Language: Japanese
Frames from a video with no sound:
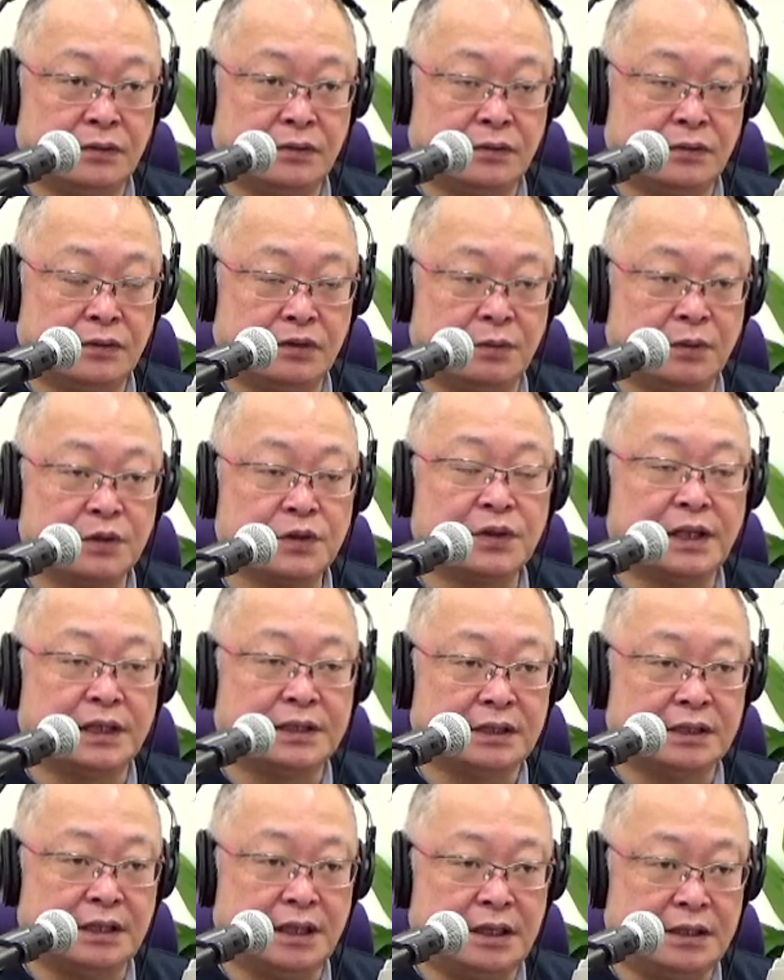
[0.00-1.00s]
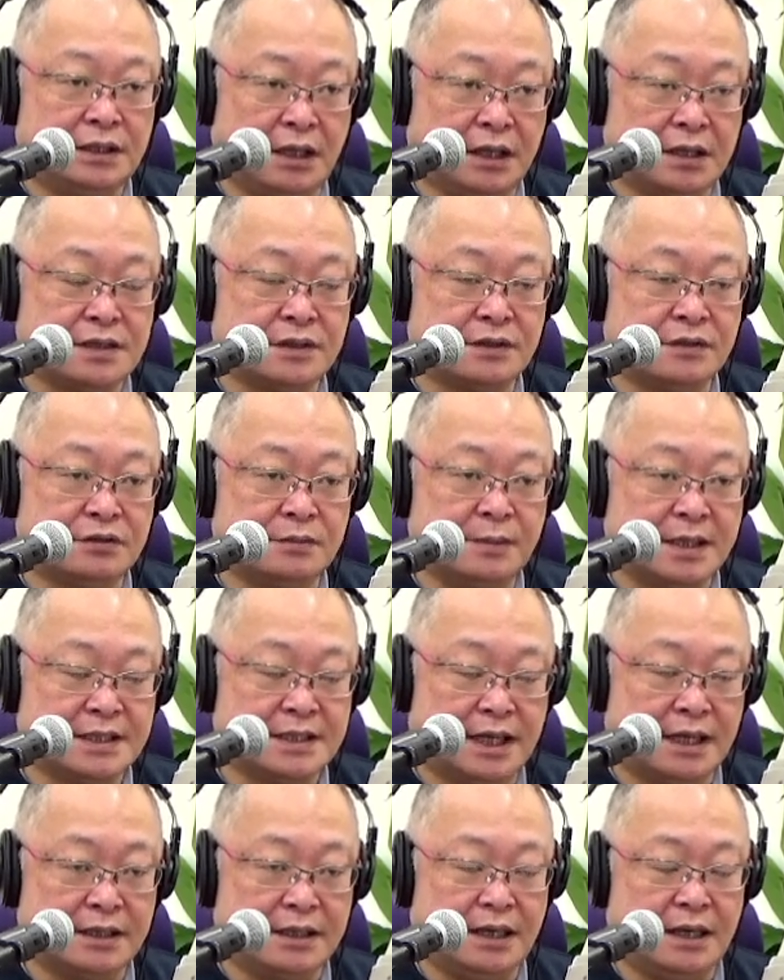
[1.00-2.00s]
子供を育てていて
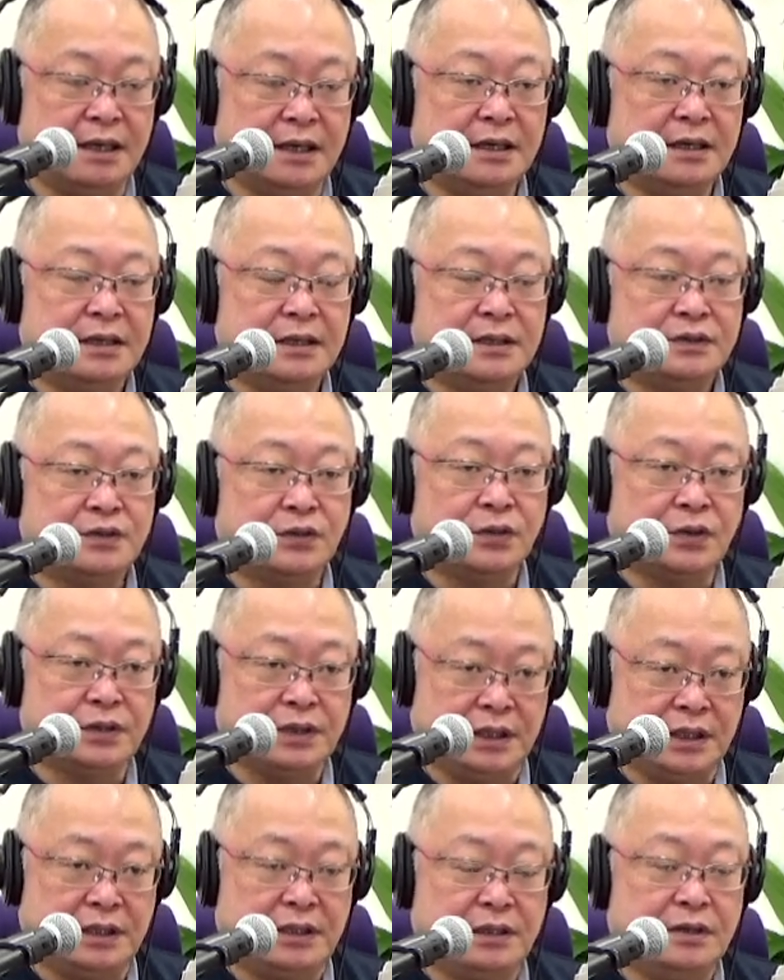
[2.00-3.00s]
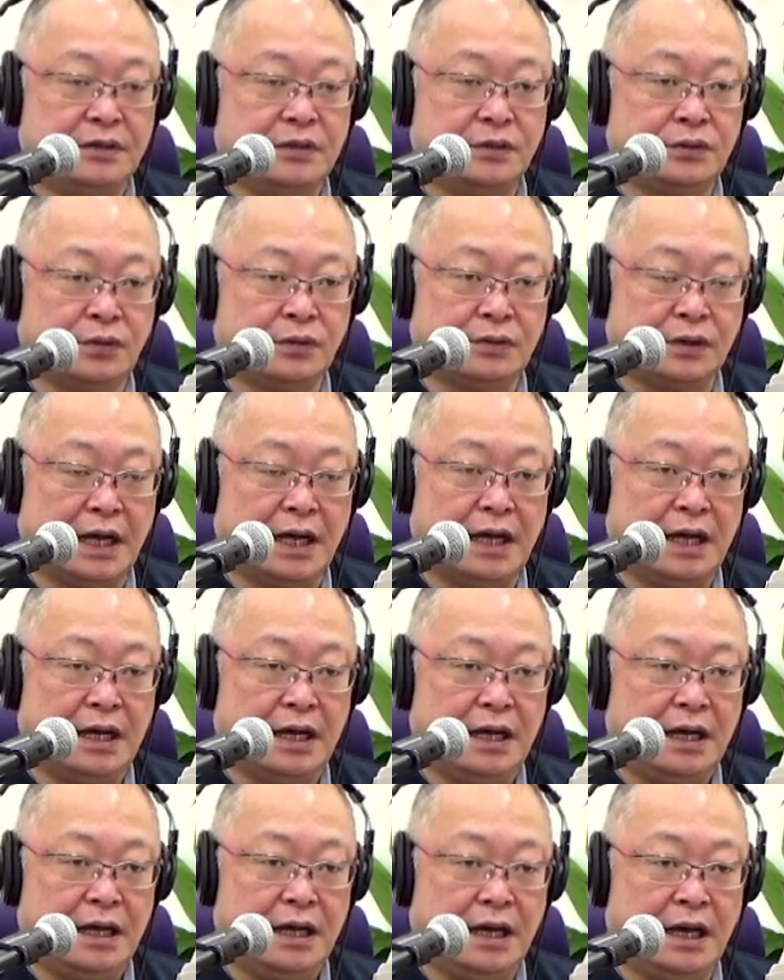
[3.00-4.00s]
シングルマザーで、そこに男が
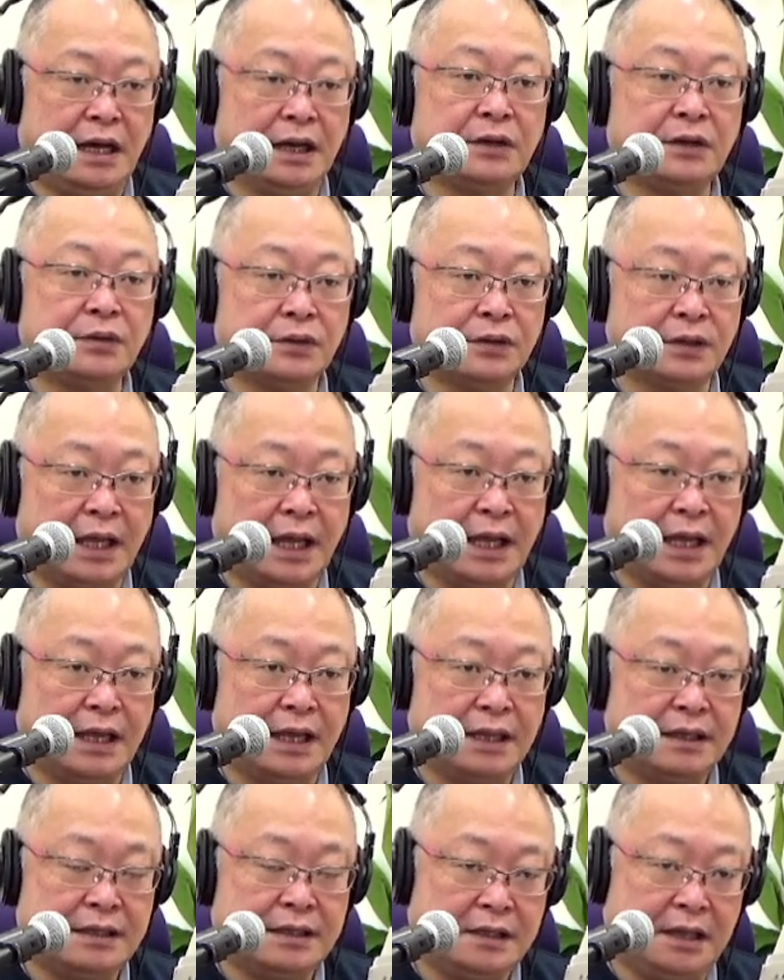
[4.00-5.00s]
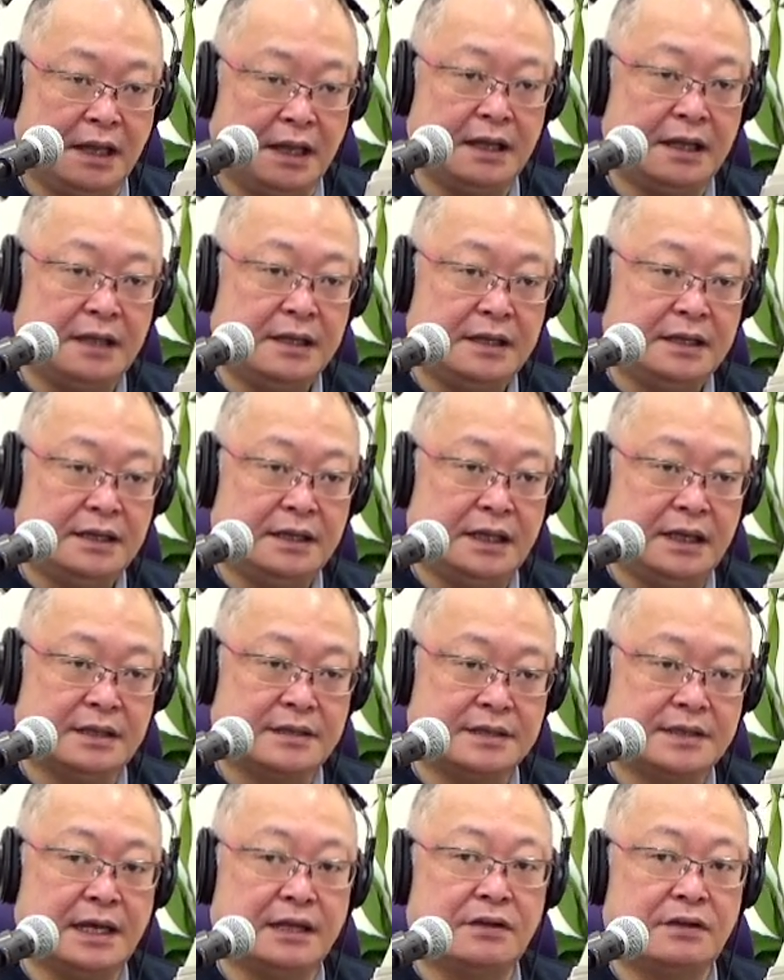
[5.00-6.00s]
入り込んできて、付
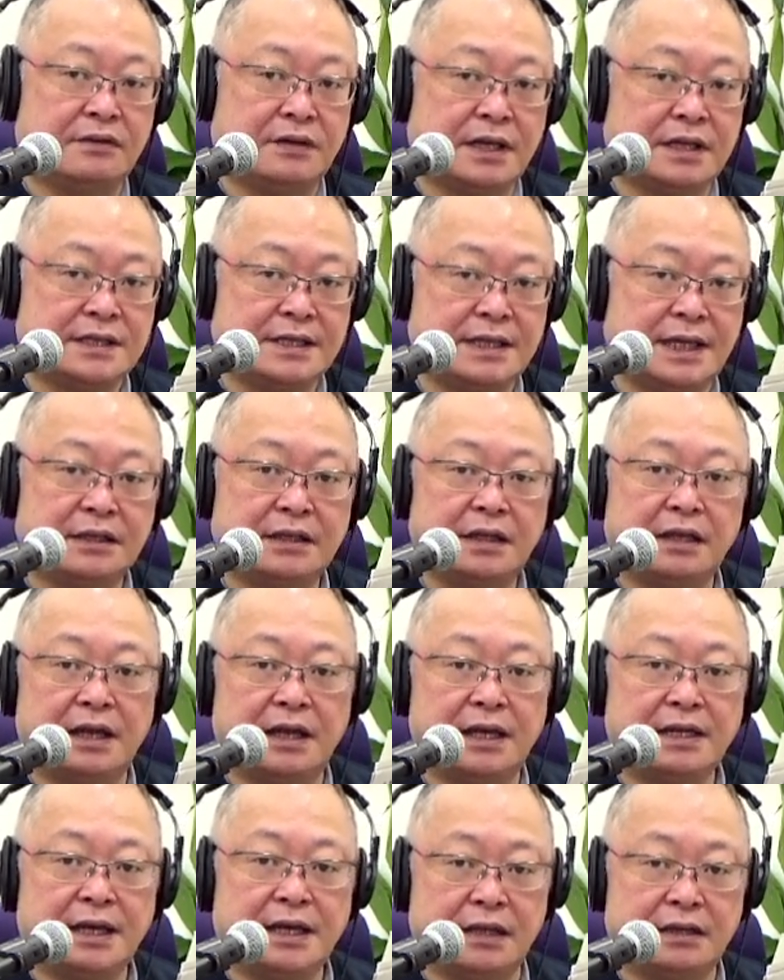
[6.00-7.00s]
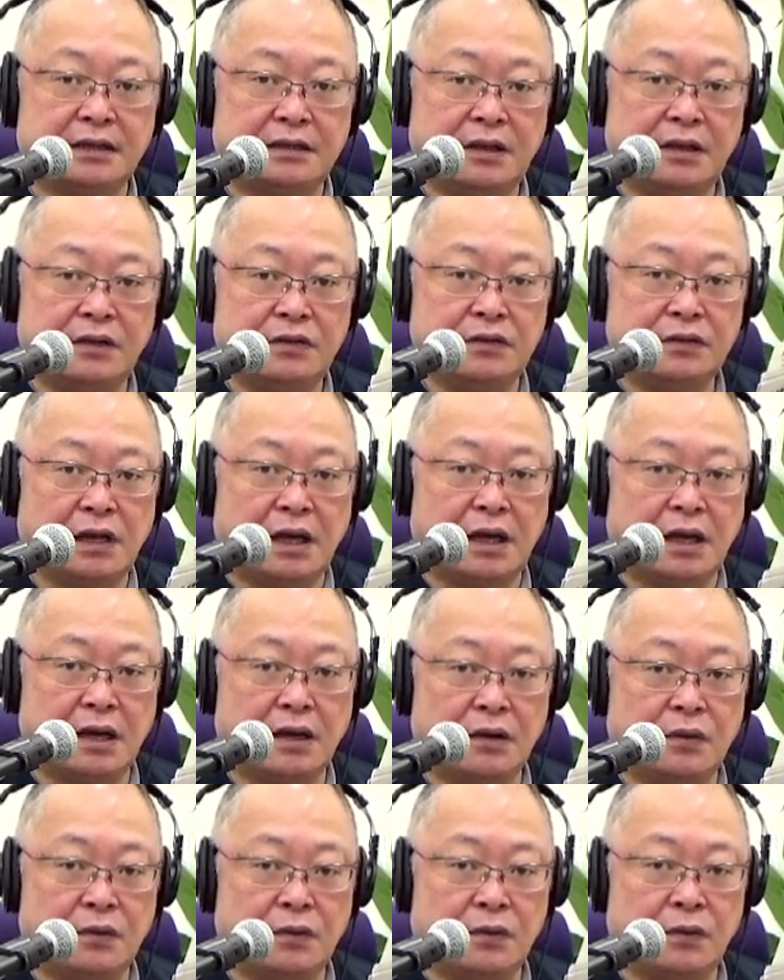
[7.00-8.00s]
き合ってるか付き合ってないかっていうような
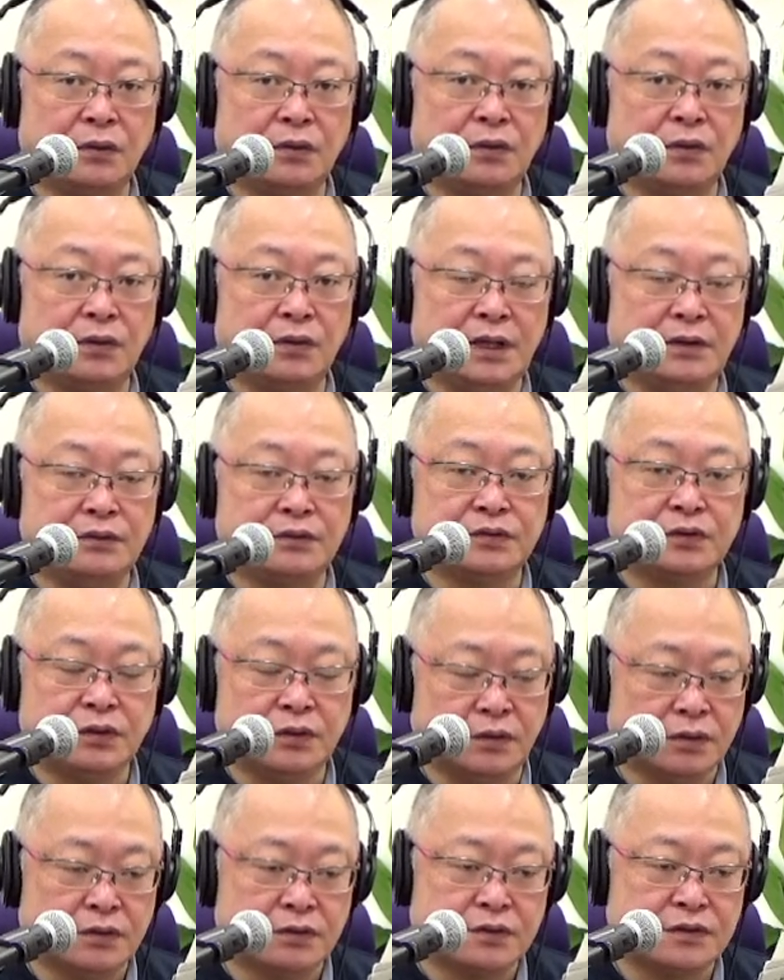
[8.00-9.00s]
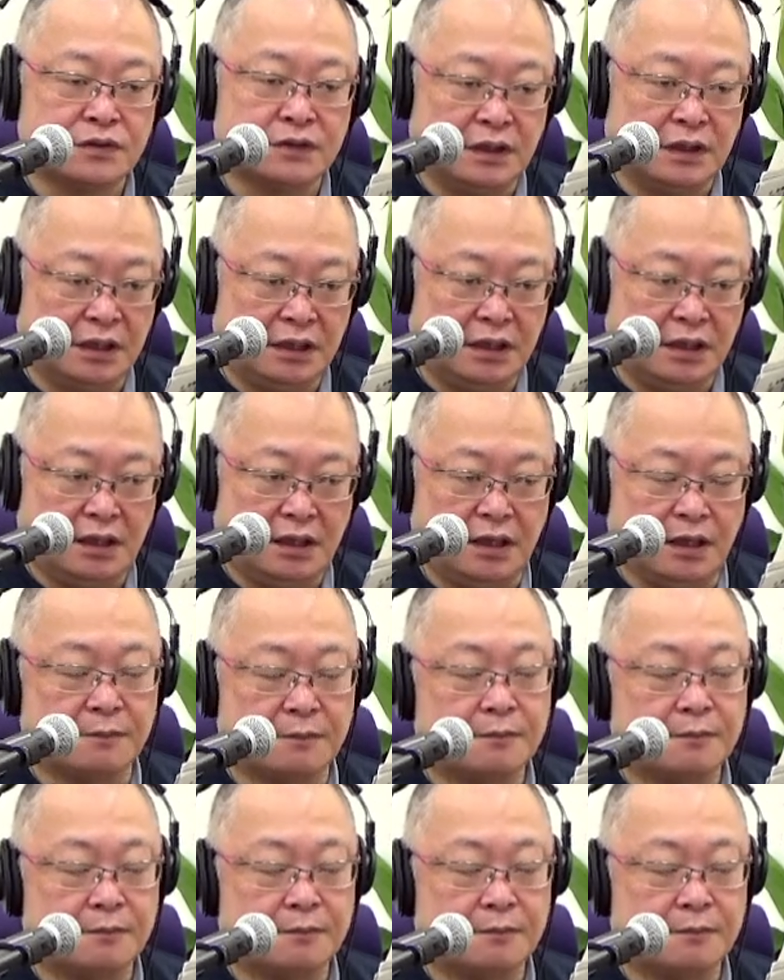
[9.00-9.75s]
ことで嘘をついて、